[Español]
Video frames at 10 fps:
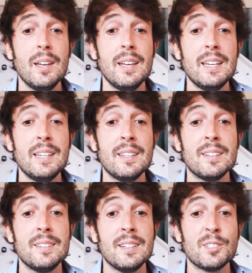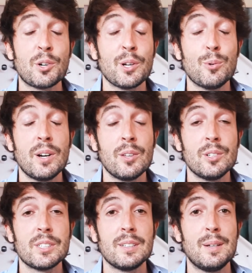Y desde esos
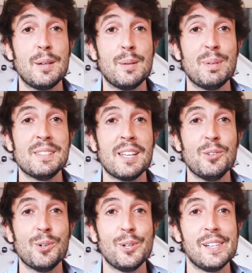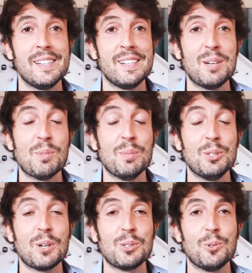recuerdos, eh, pensando en el
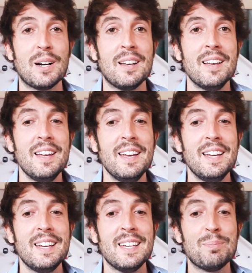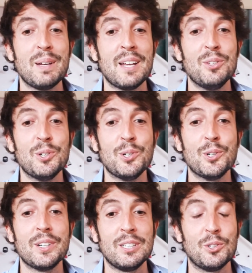momento actual,
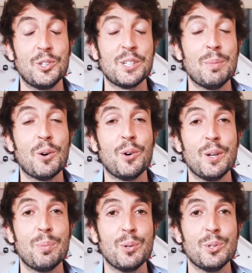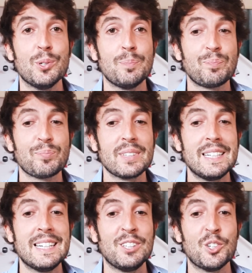esperando que todo se mejore pronto
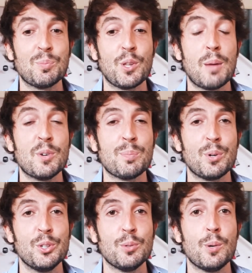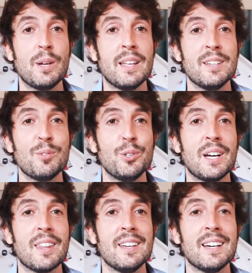y que todos podamos pronto volver a
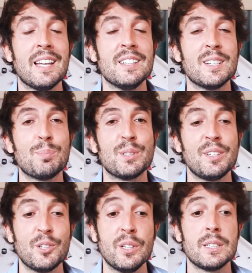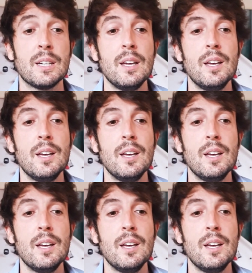disfrutar de grandes exposiciones